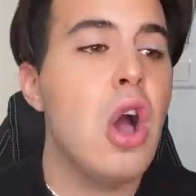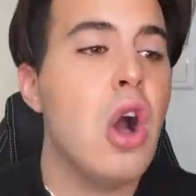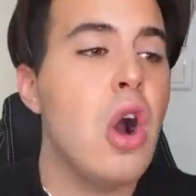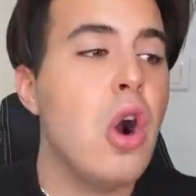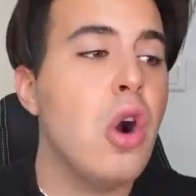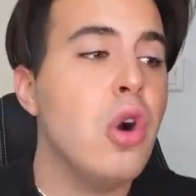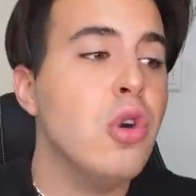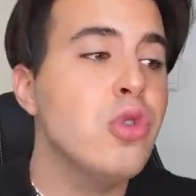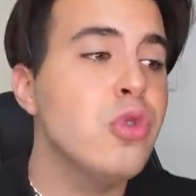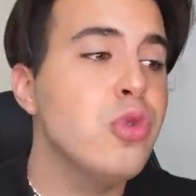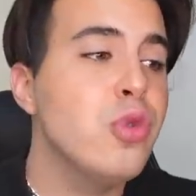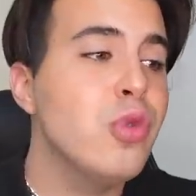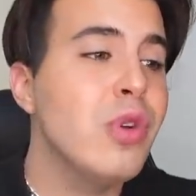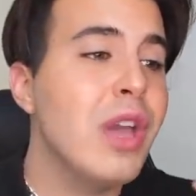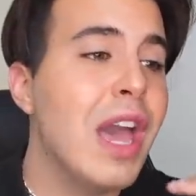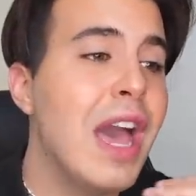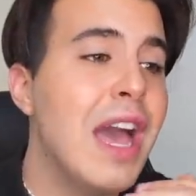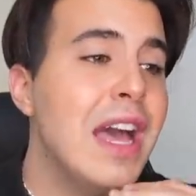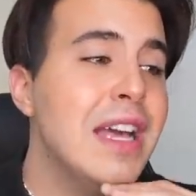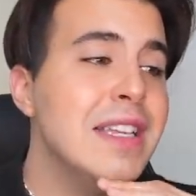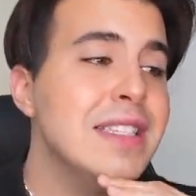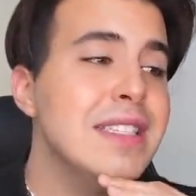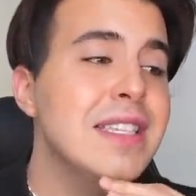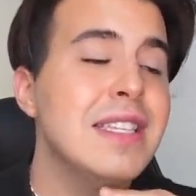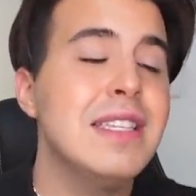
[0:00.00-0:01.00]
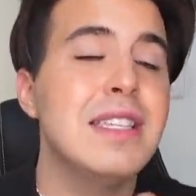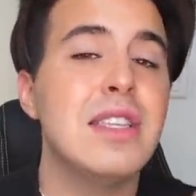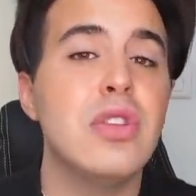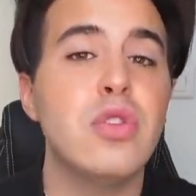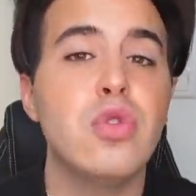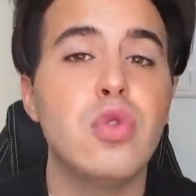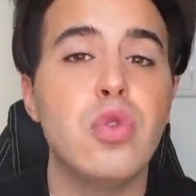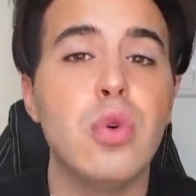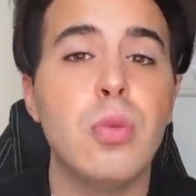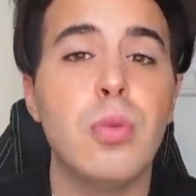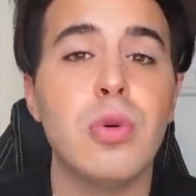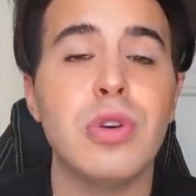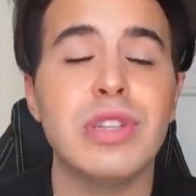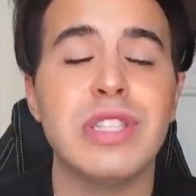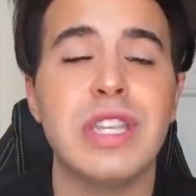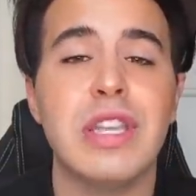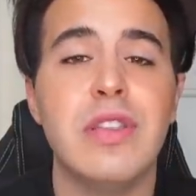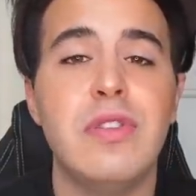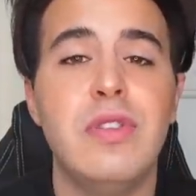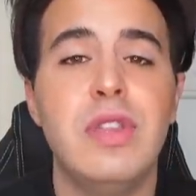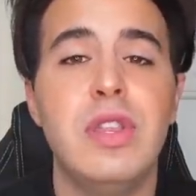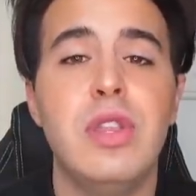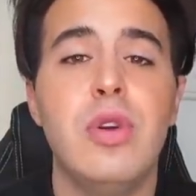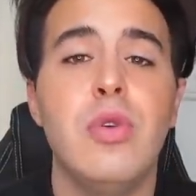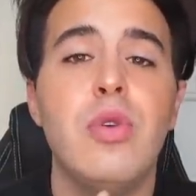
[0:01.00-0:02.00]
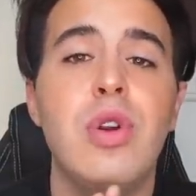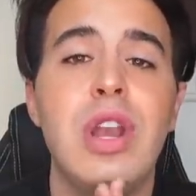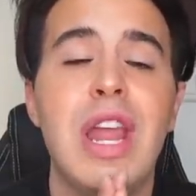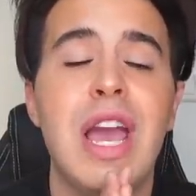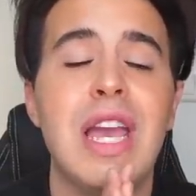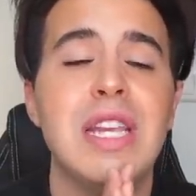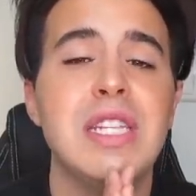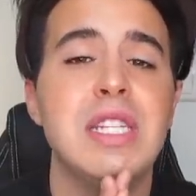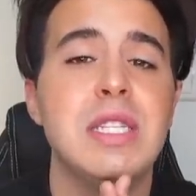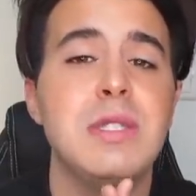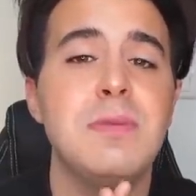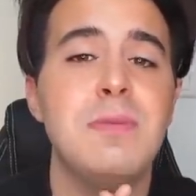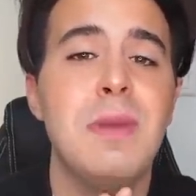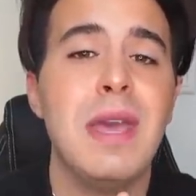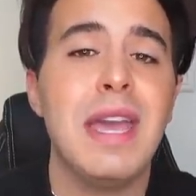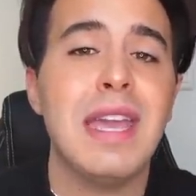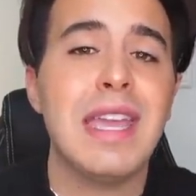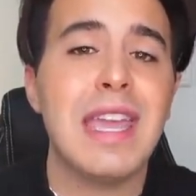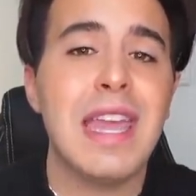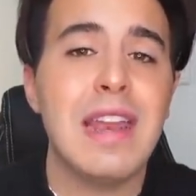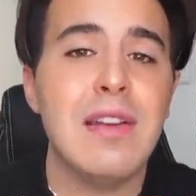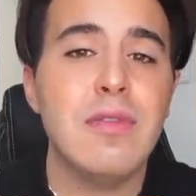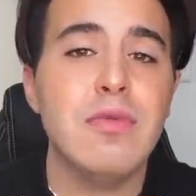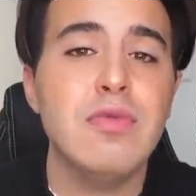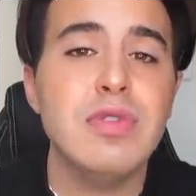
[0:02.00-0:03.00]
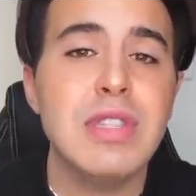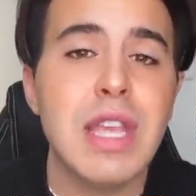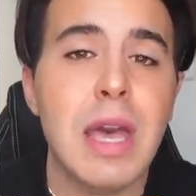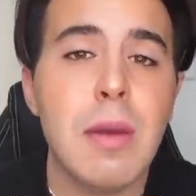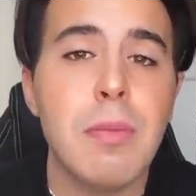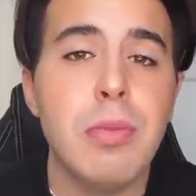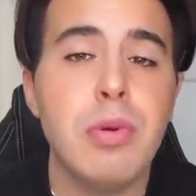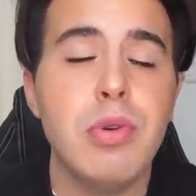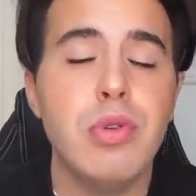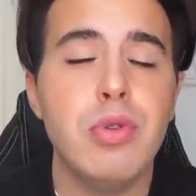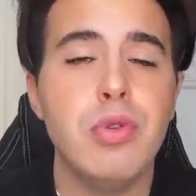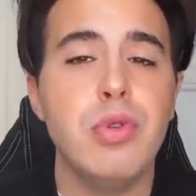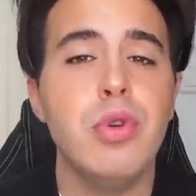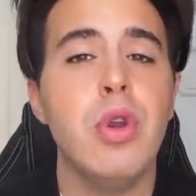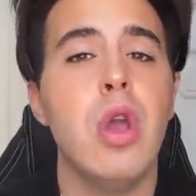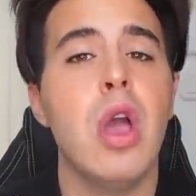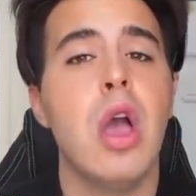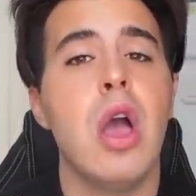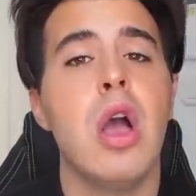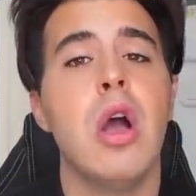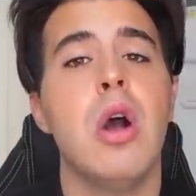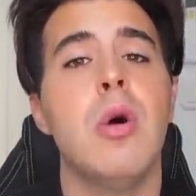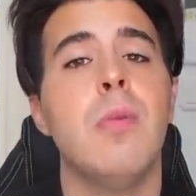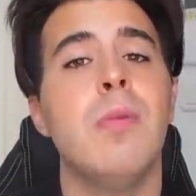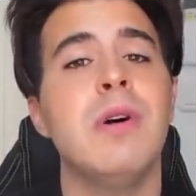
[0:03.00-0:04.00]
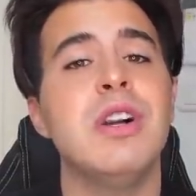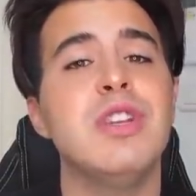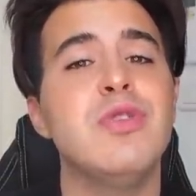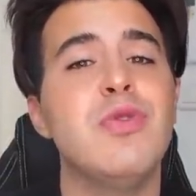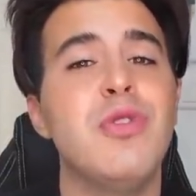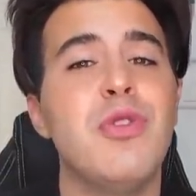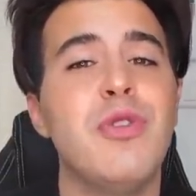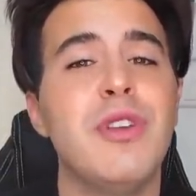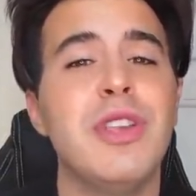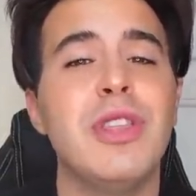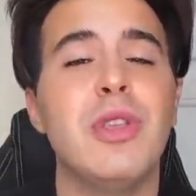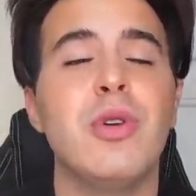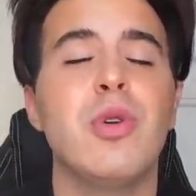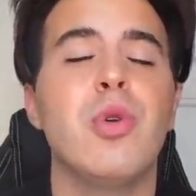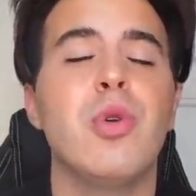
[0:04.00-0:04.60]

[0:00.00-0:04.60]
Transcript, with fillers: Euh, en tout cas, c'était tout pour cette vidéo-là. J'espère qu'elle vous a plu. Moi, je vous fais de